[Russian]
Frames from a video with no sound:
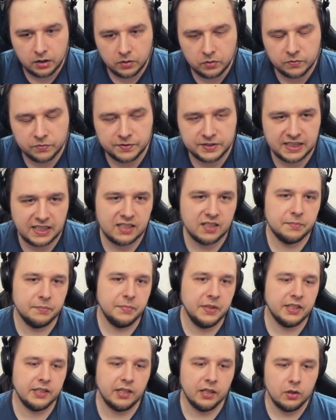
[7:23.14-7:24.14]
ну, в
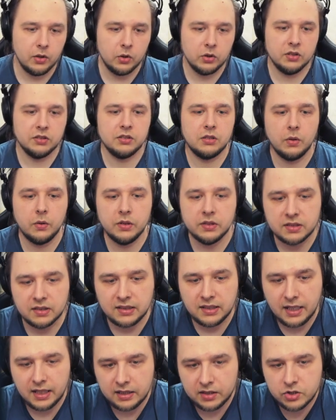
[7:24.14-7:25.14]
целом, мид-колода
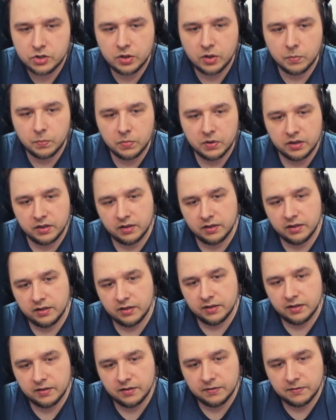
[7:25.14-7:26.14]
строится так,
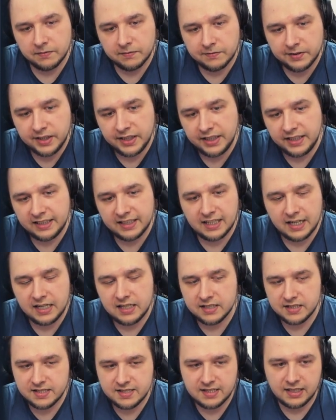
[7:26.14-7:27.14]
чтобы вы
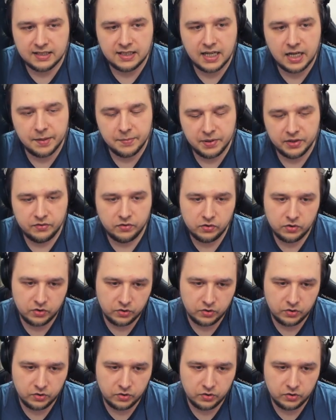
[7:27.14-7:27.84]
играли статами.